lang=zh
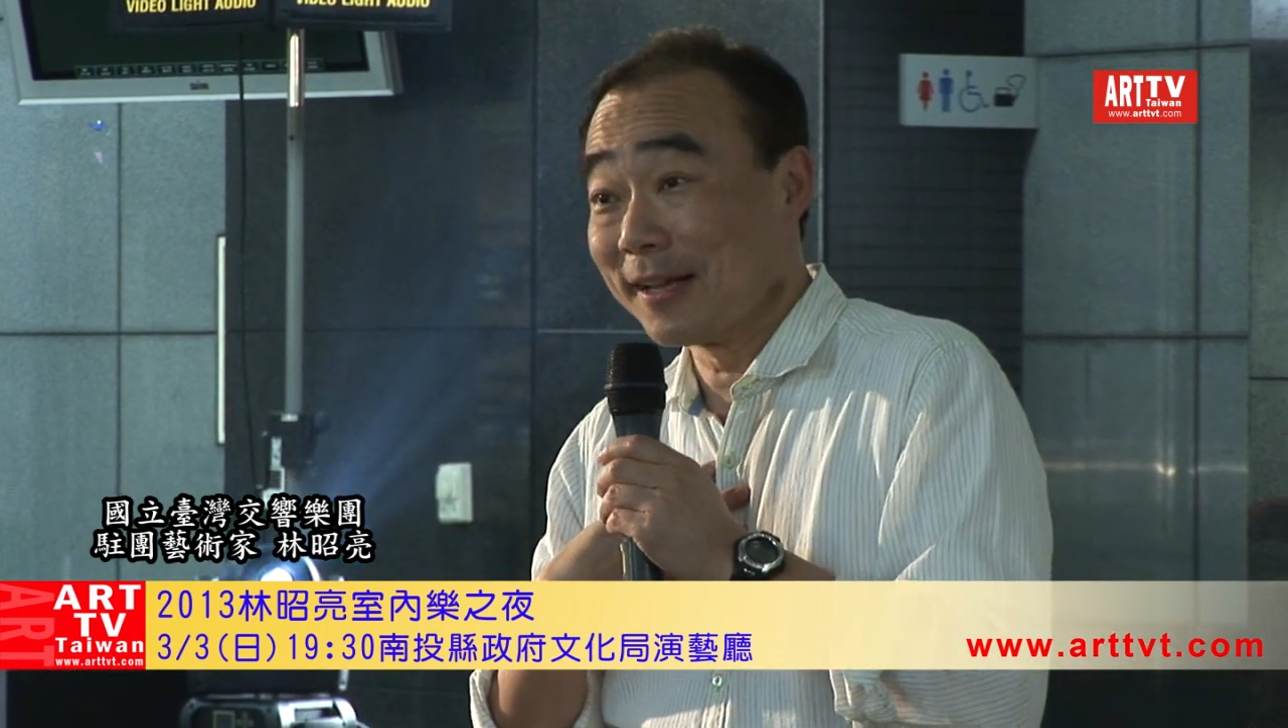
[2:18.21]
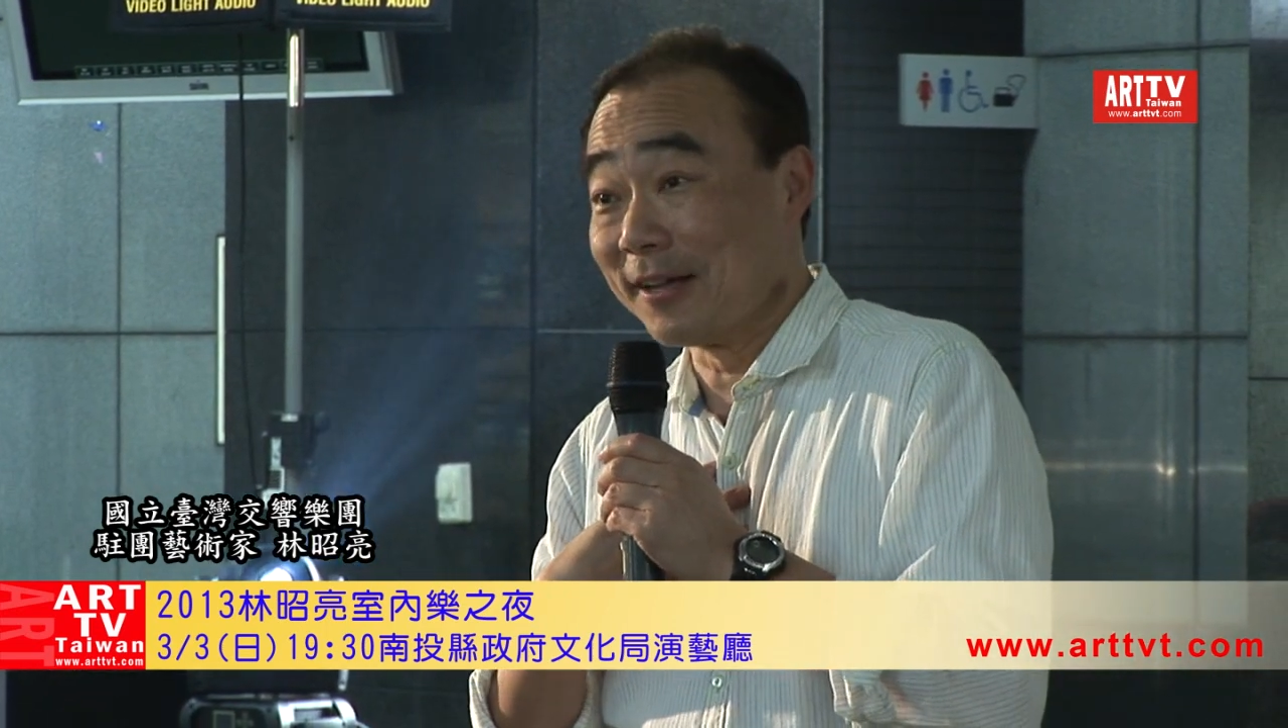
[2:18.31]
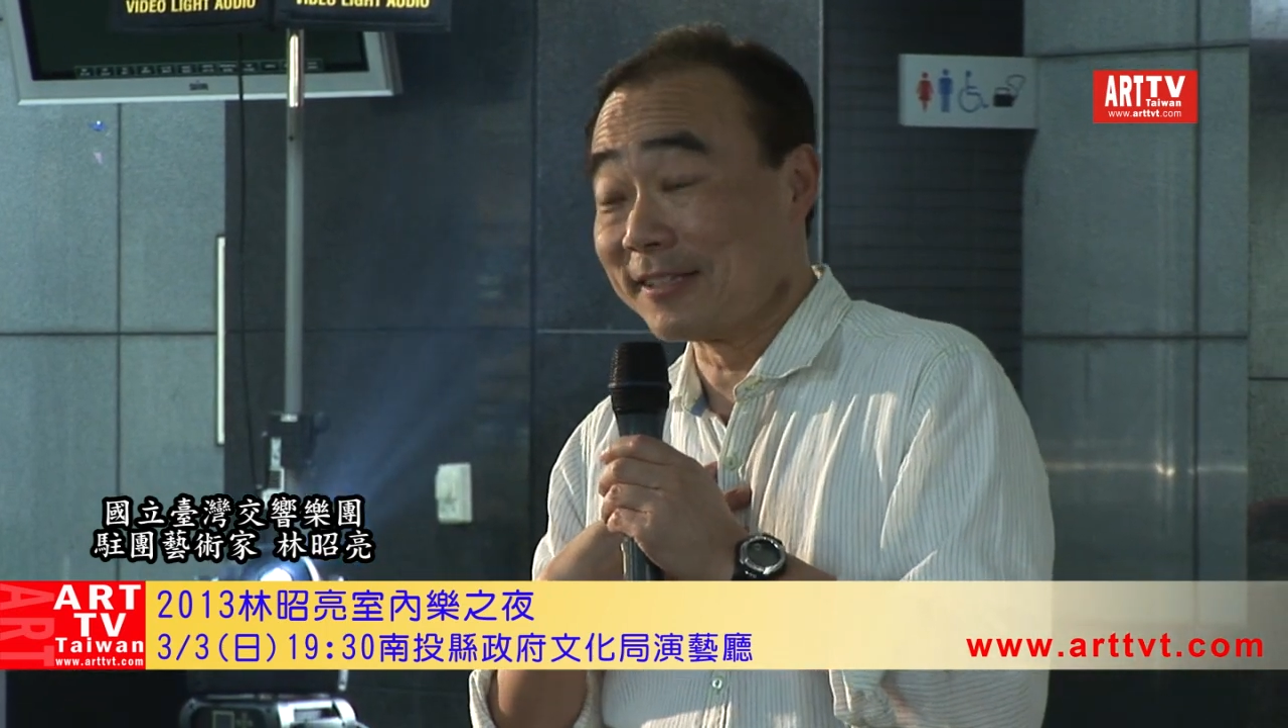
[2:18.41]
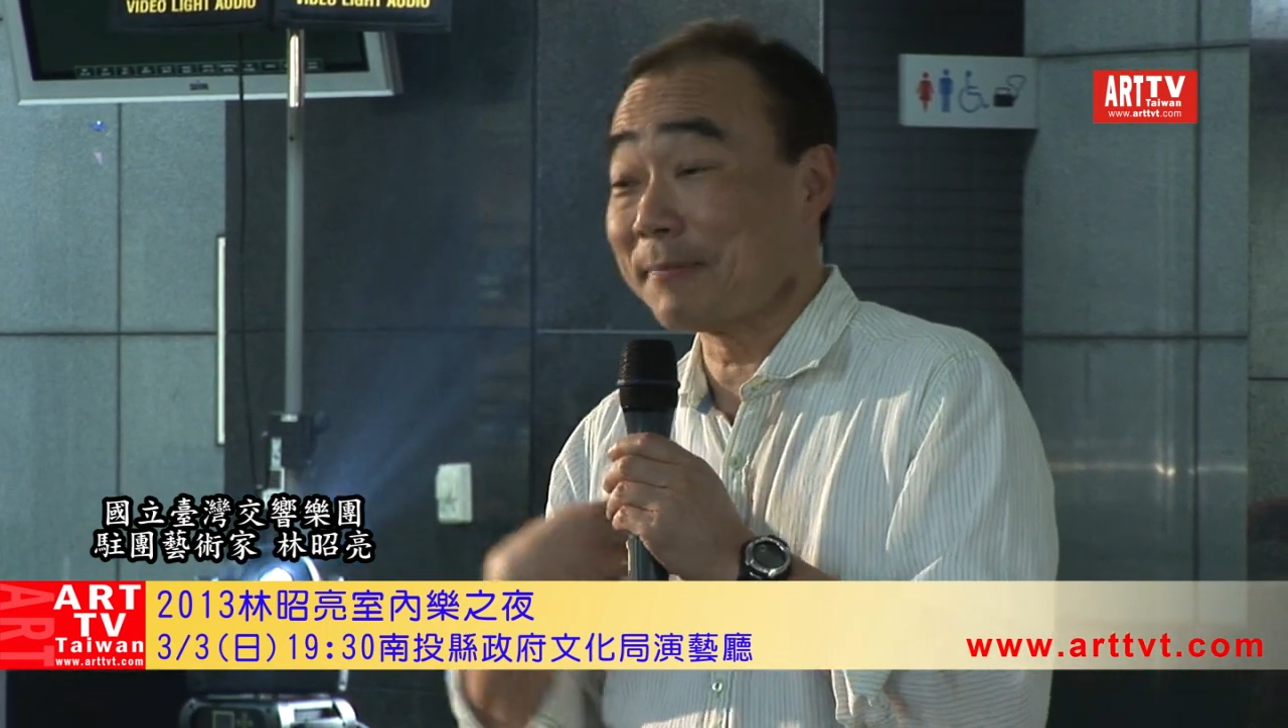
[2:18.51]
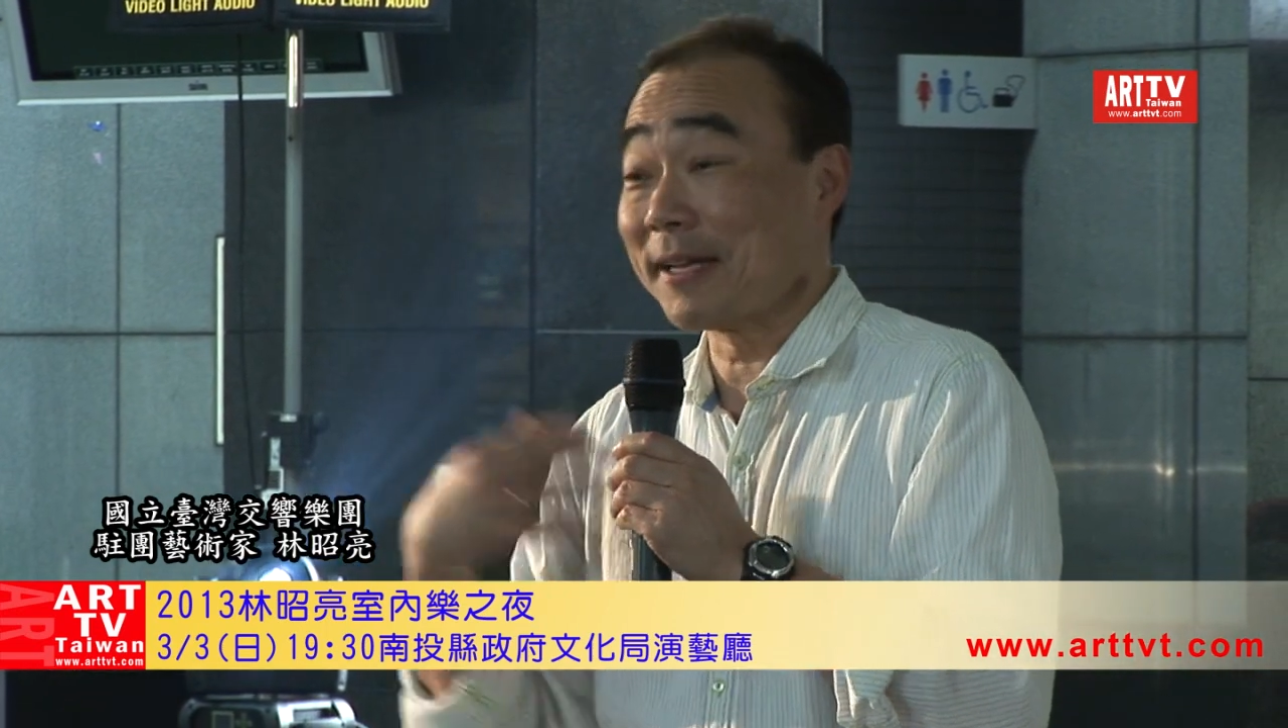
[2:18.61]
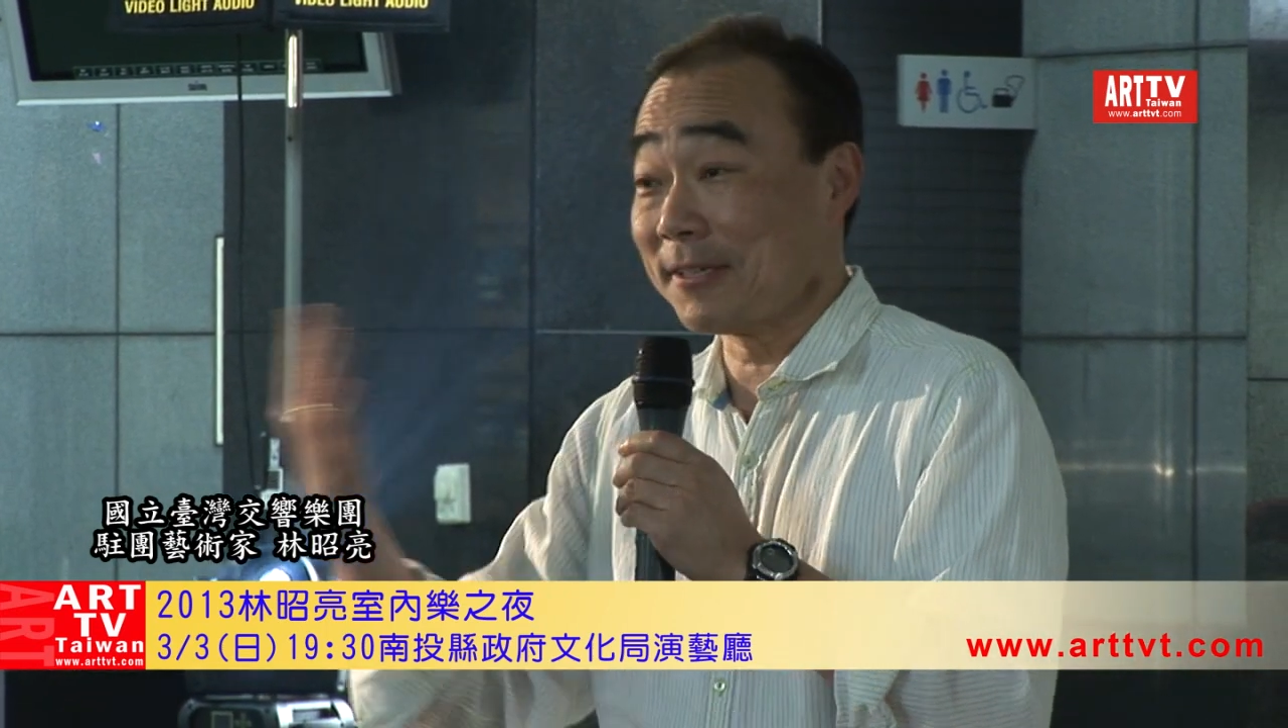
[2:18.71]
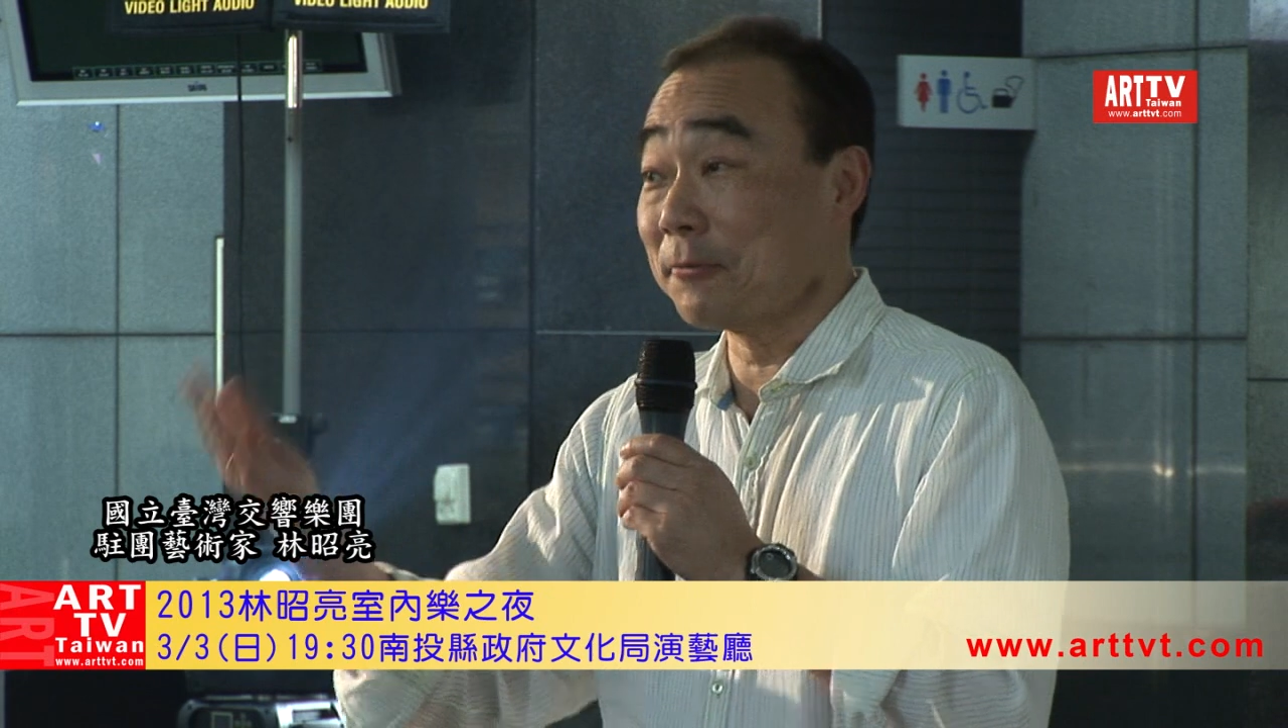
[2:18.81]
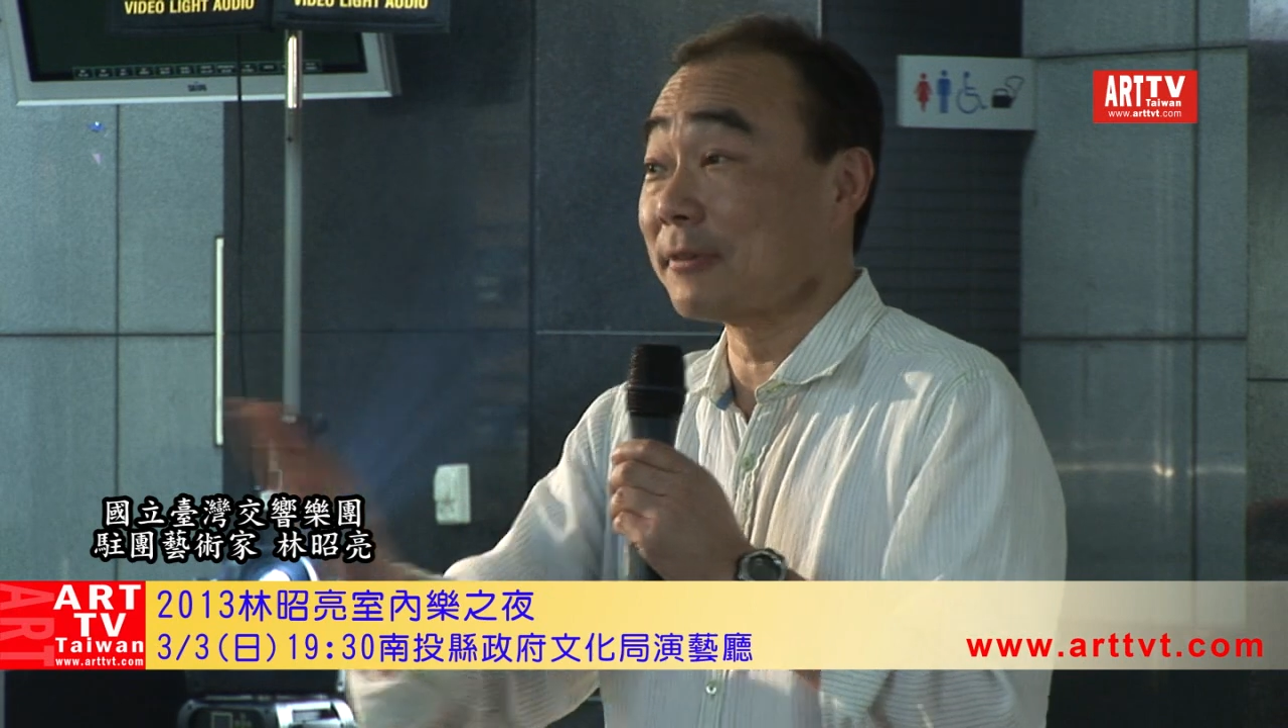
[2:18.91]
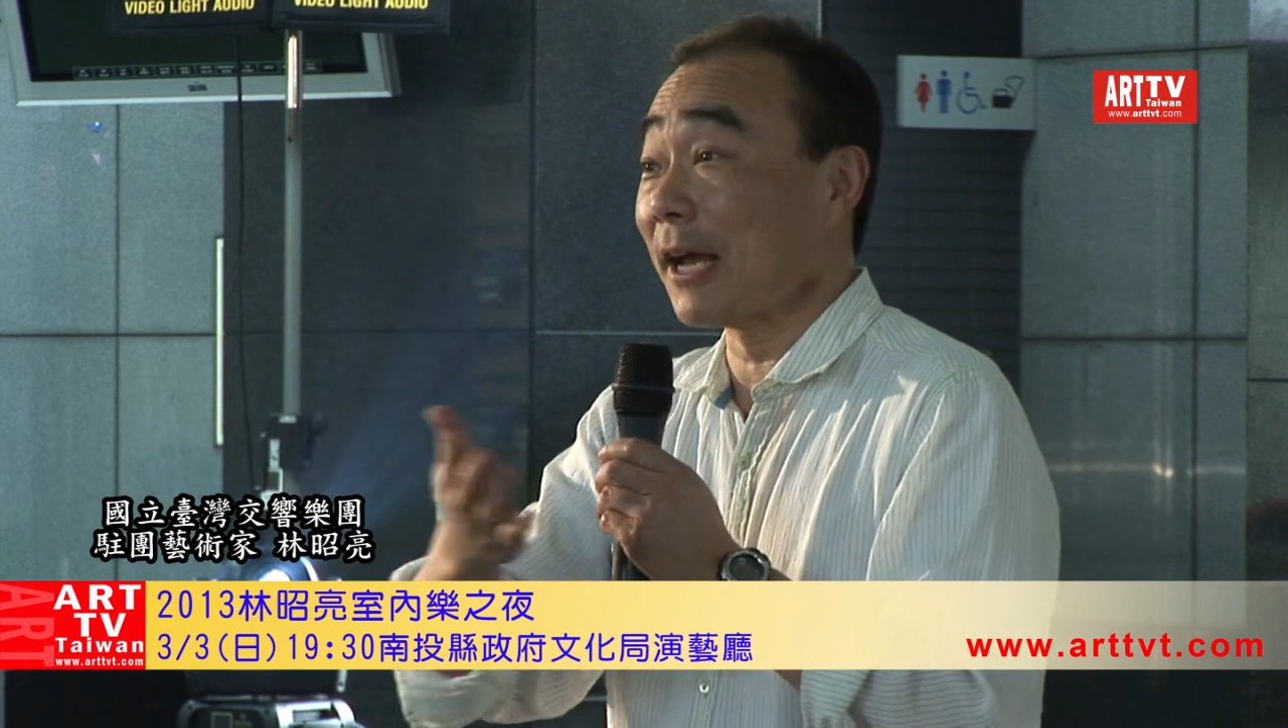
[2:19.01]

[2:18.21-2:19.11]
把这把琴我